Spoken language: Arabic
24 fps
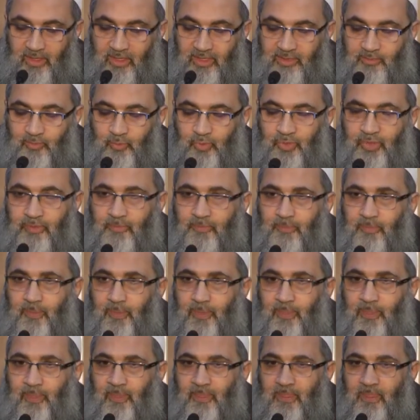المهم
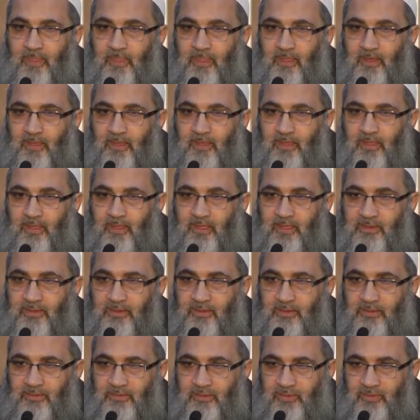
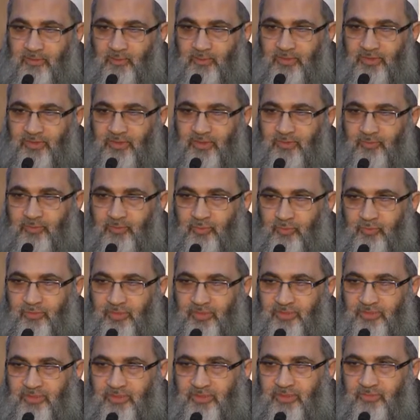أن الراوي ابن
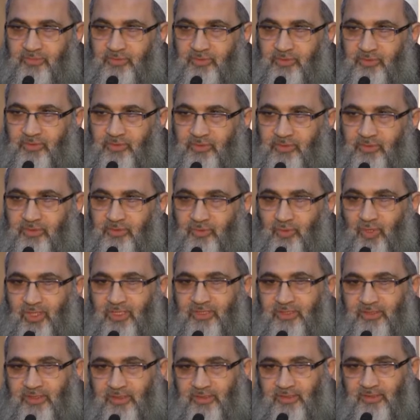نمير
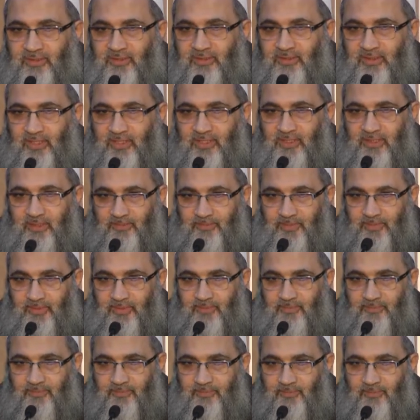بيحدث عن
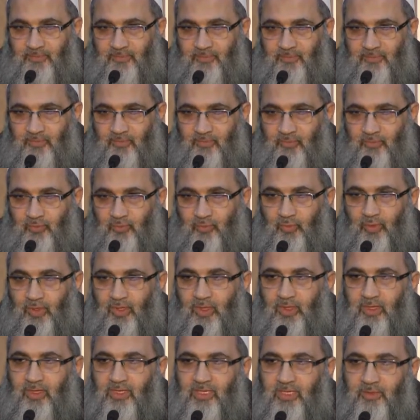أبيه
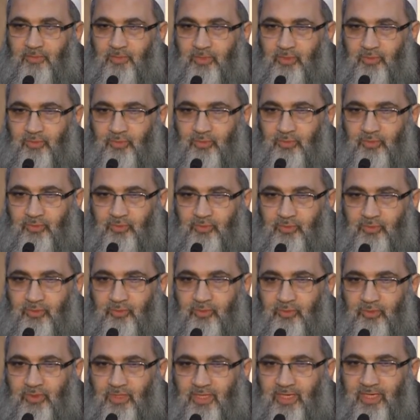وكما
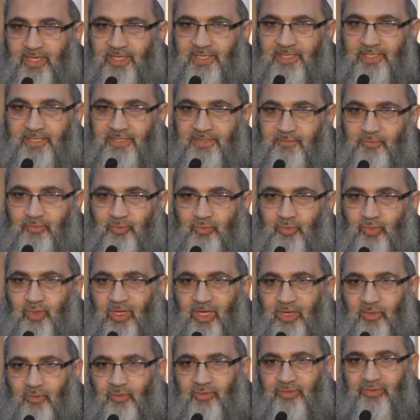قلت الابن
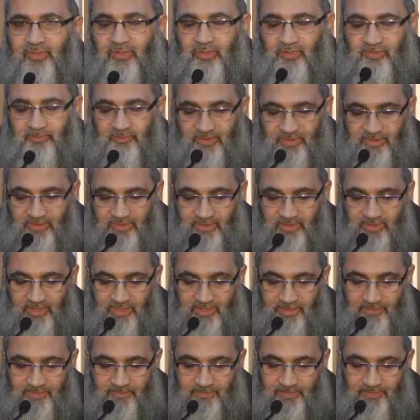أوثق من
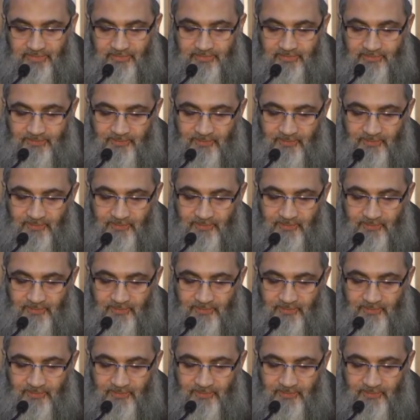أبيه